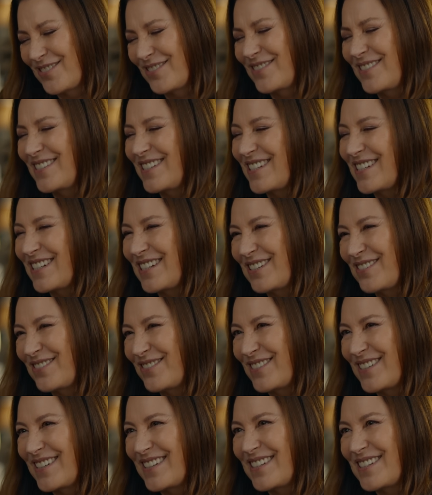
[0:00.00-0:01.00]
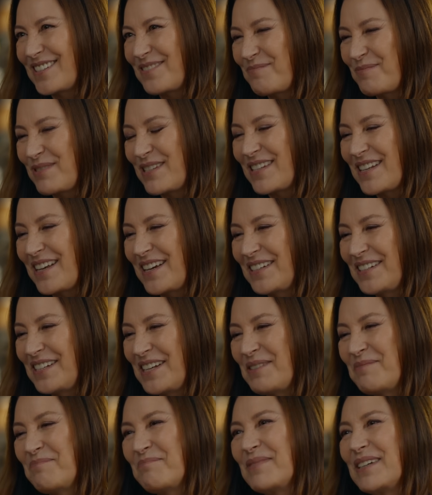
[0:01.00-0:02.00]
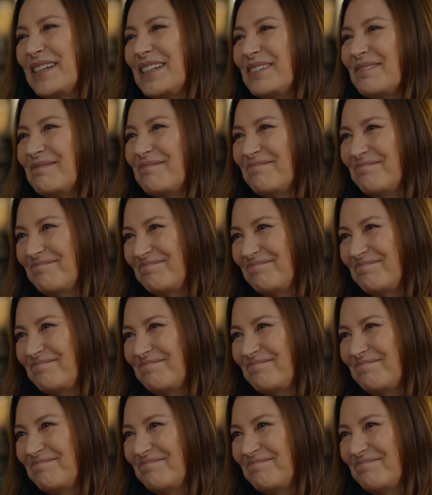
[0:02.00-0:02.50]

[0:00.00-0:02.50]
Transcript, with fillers: Çok teşekkür ederim bir tanem benim.